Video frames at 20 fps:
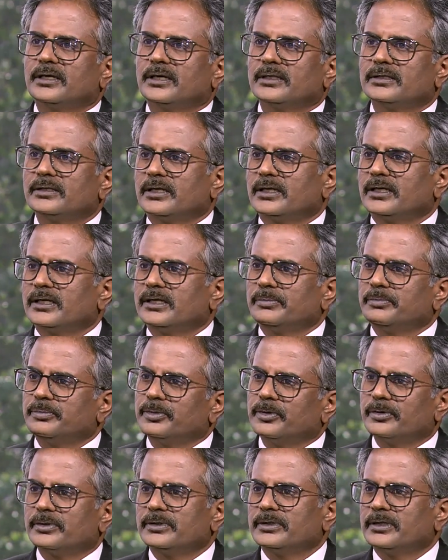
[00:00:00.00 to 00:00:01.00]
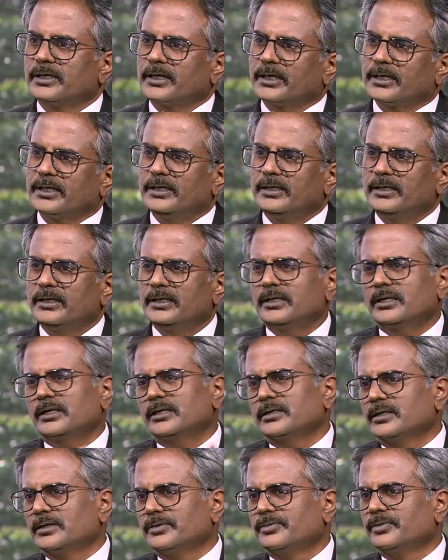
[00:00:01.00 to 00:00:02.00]
அதனால இப்போது வந்து நிறைய
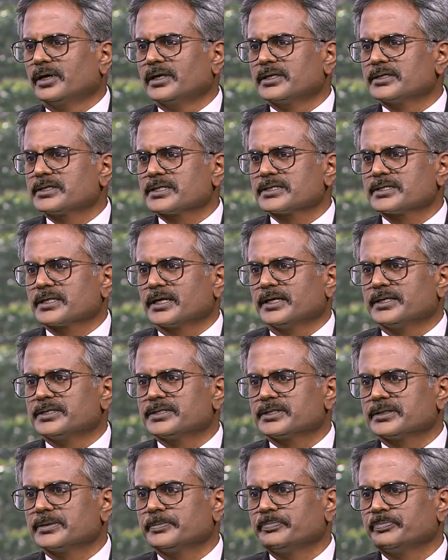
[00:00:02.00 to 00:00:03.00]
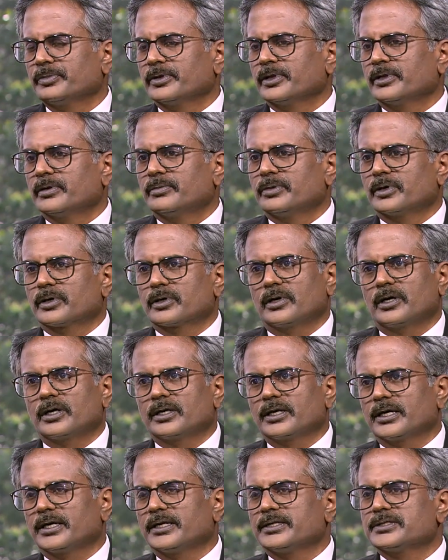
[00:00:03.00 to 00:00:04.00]
அட்வான்சஸ் ஆகிடுச்சு இப்போ
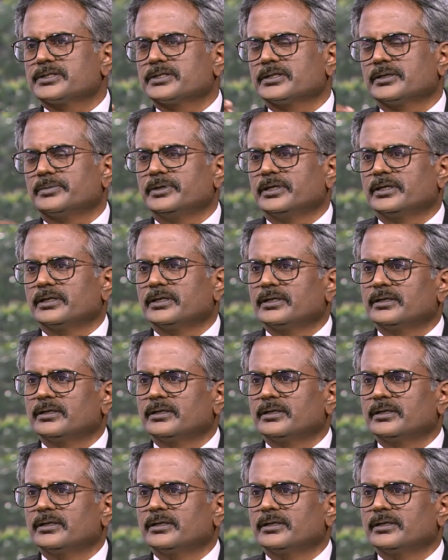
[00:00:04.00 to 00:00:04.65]
கிளாட் ஆகிடுச்சு அப்படின்னா